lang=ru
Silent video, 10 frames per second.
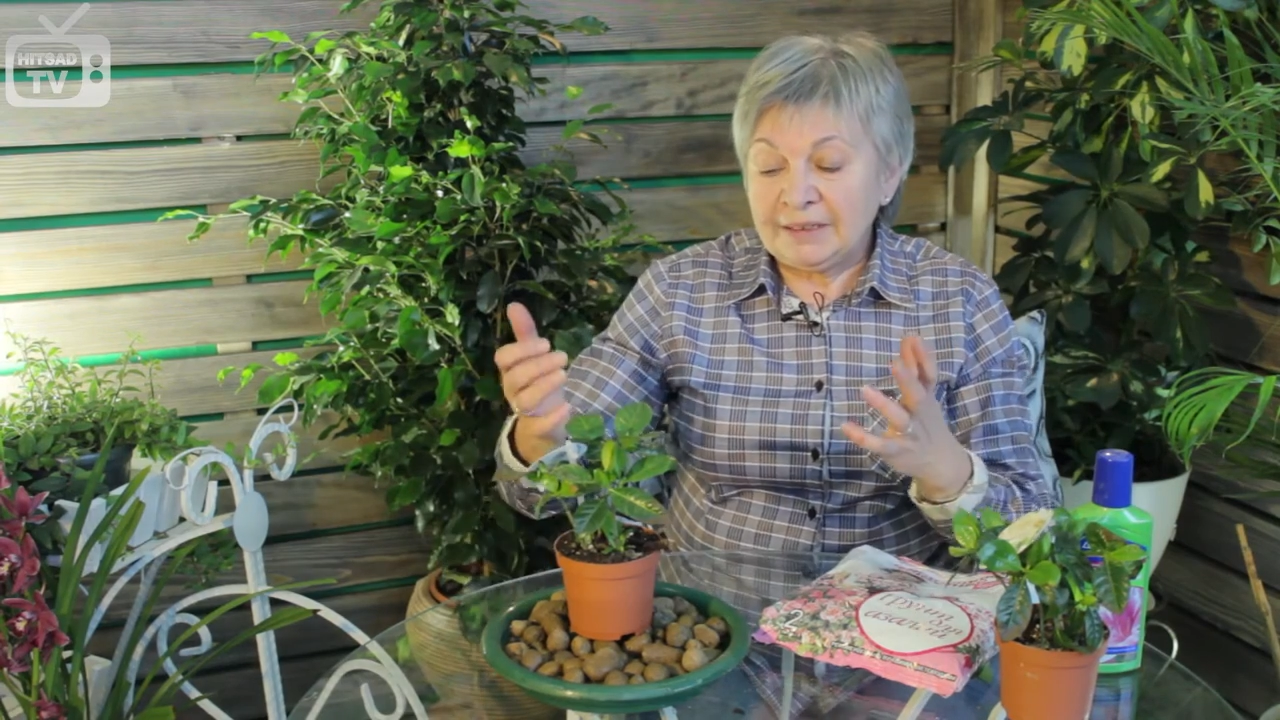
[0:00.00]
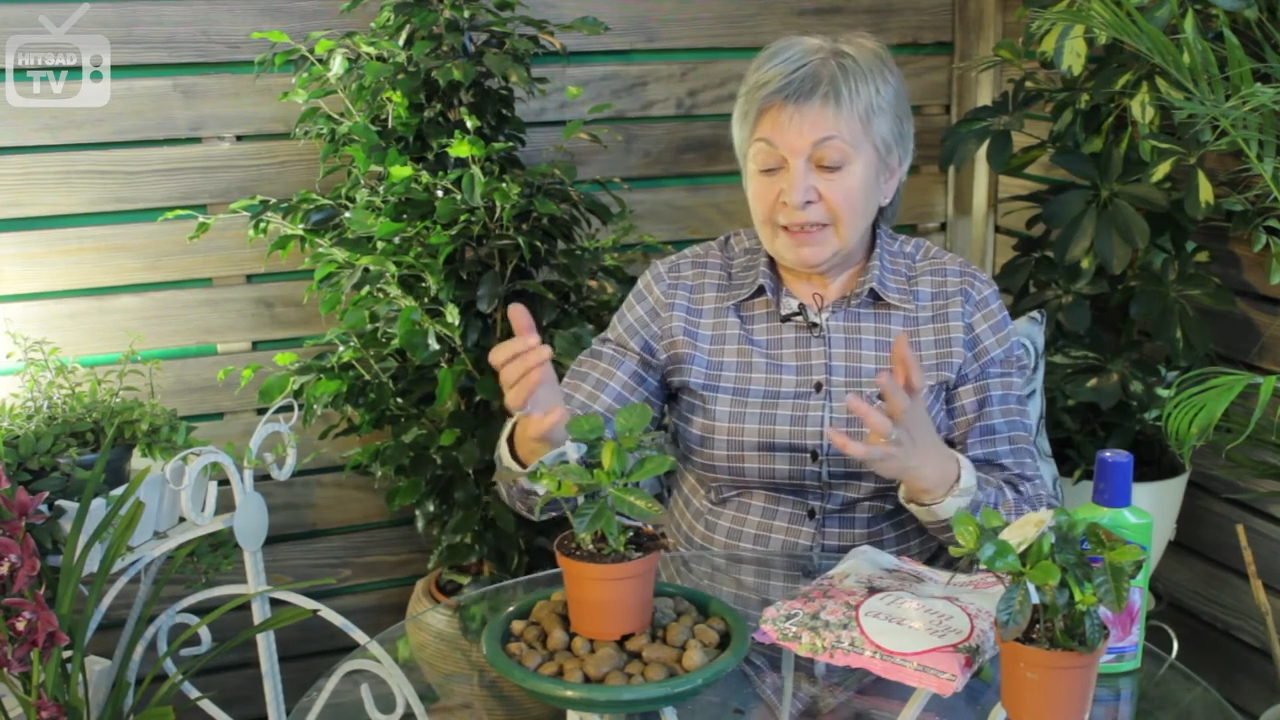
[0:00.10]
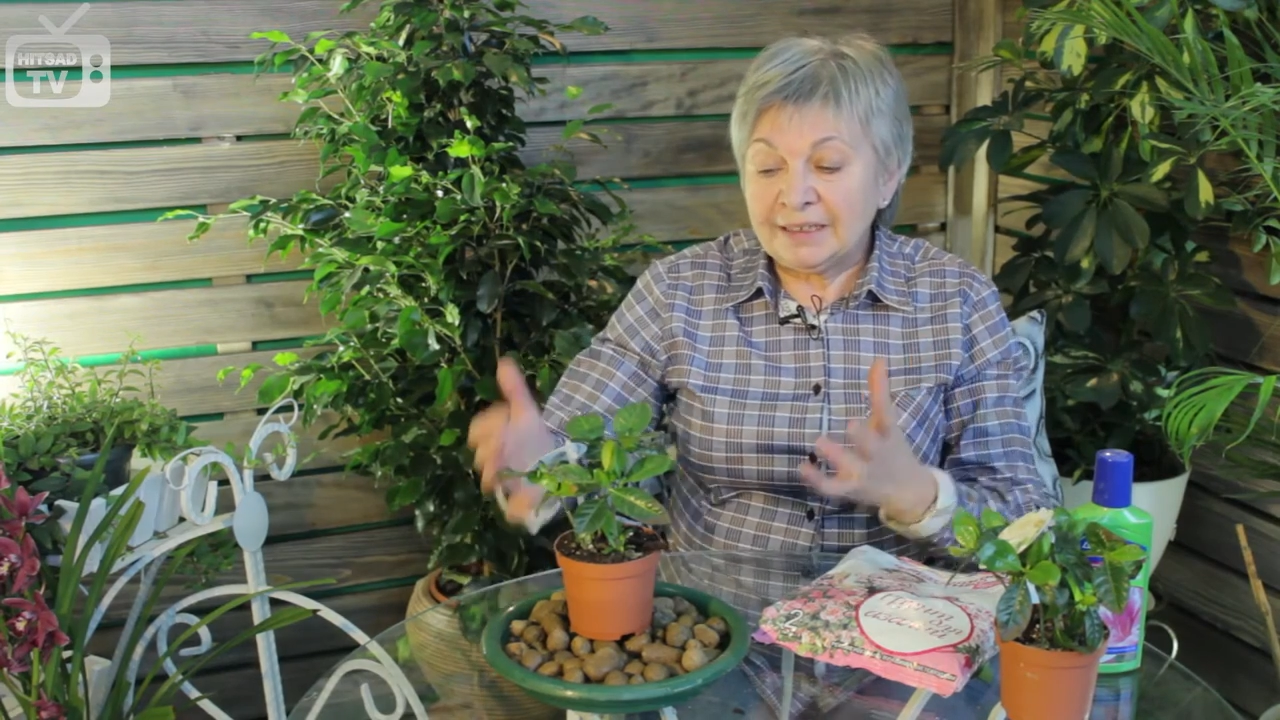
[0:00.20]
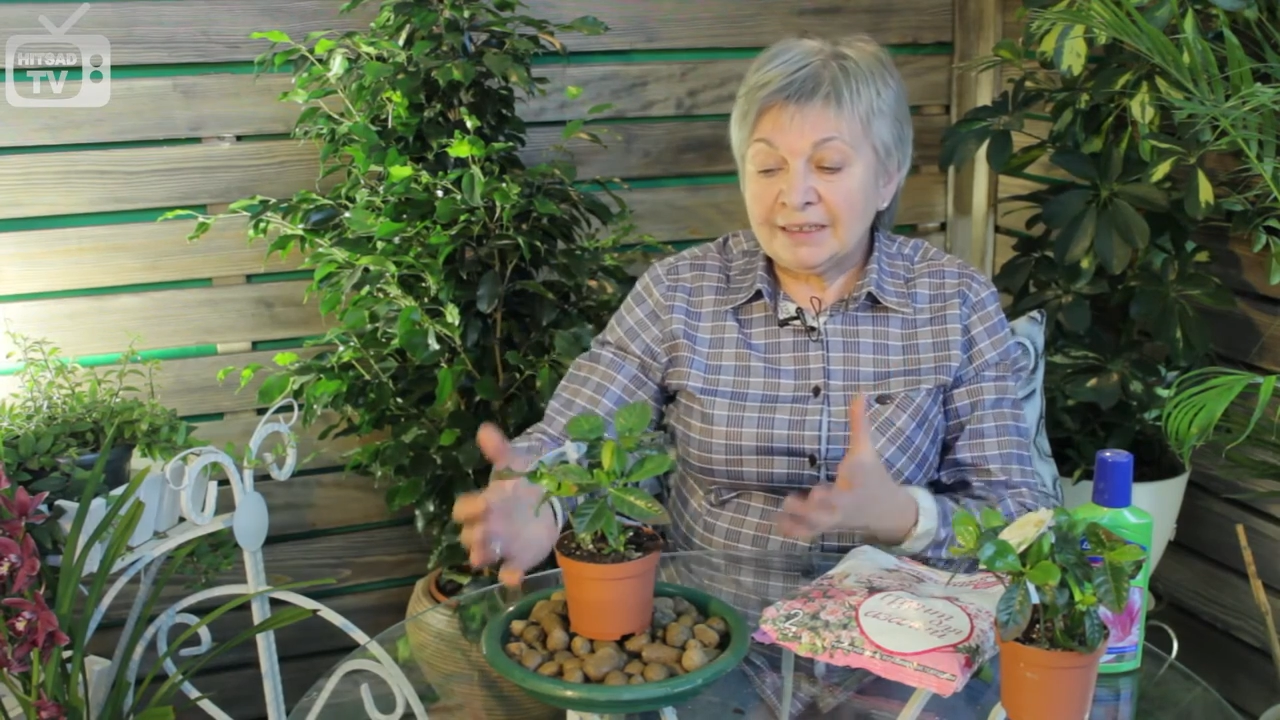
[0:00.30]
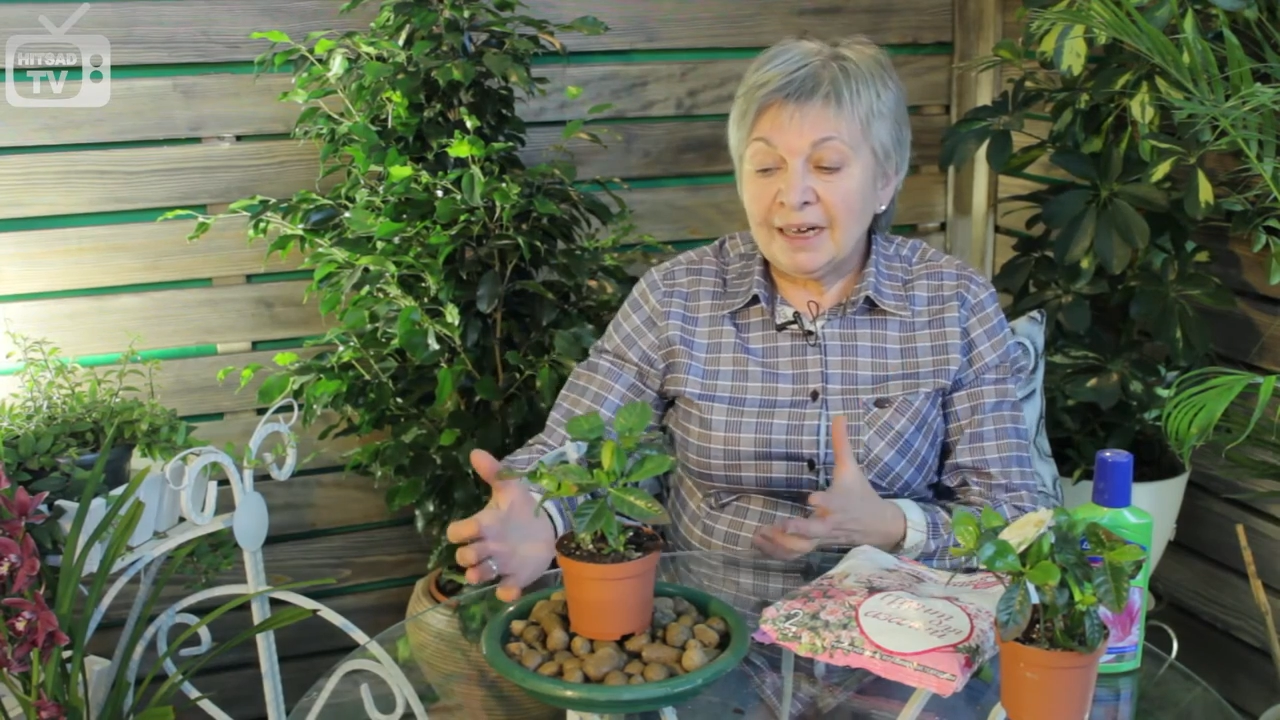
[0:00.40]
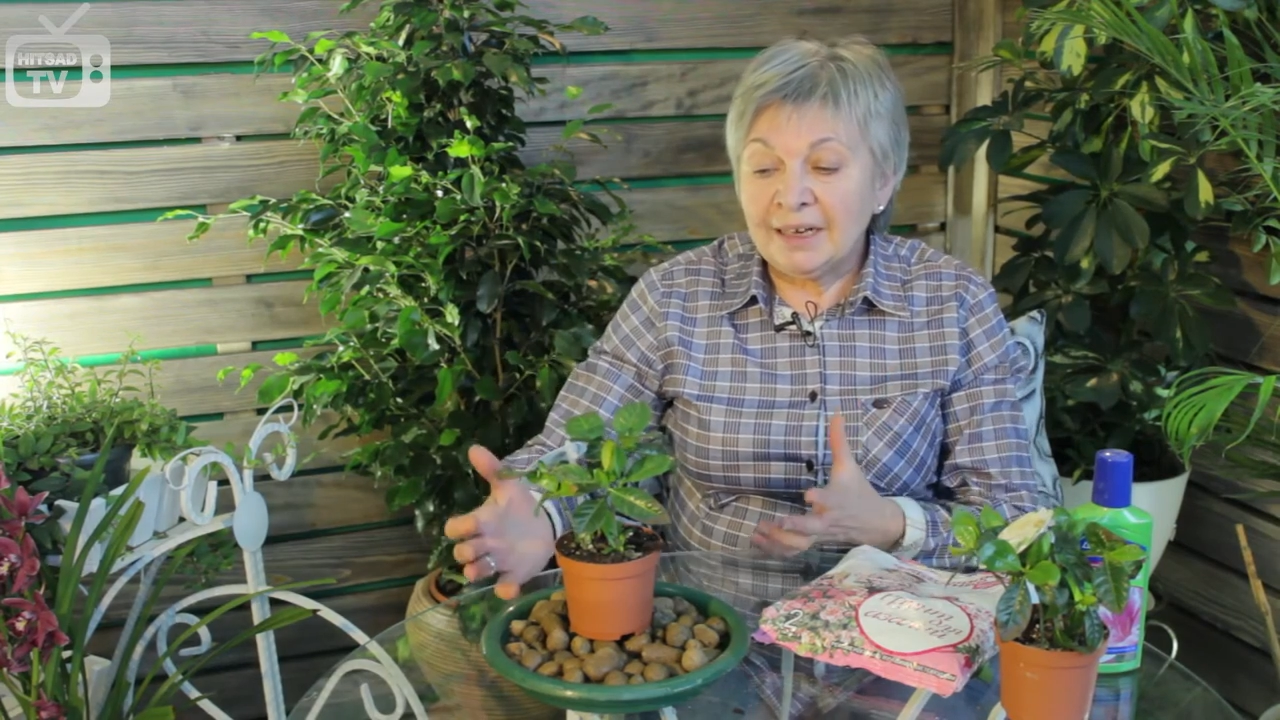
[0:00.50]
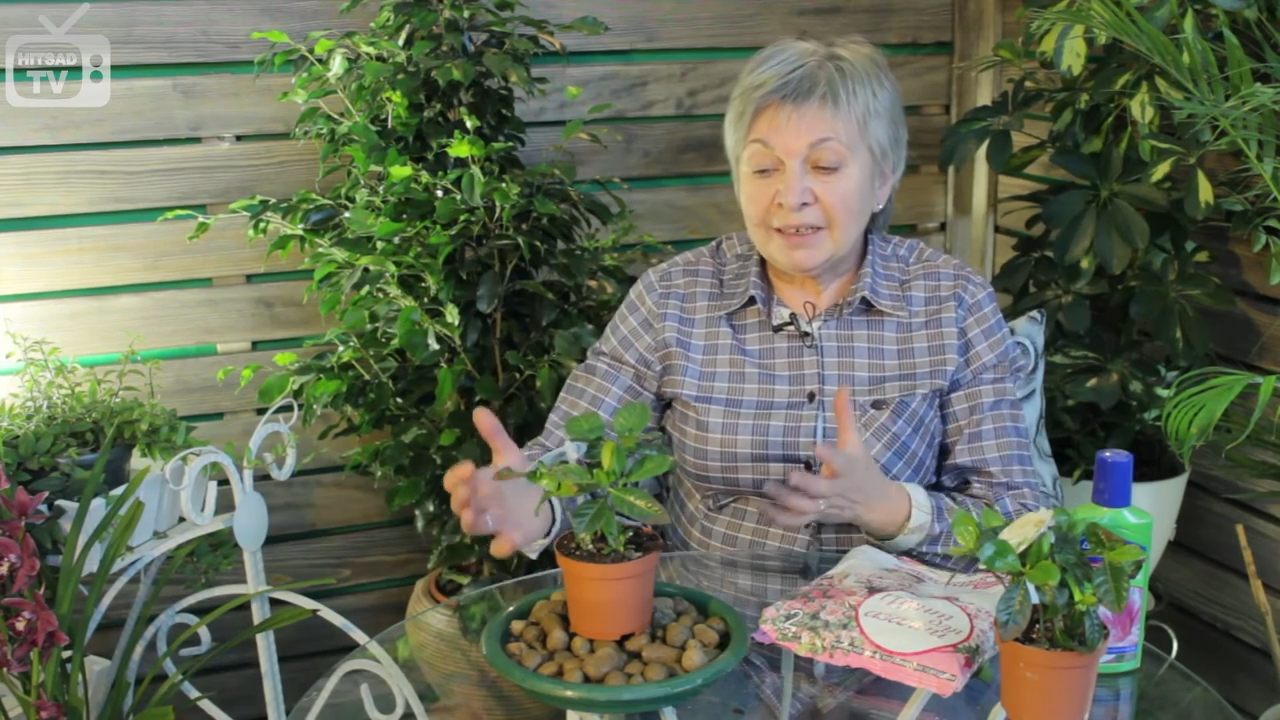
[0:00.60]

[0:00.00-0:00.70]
тогда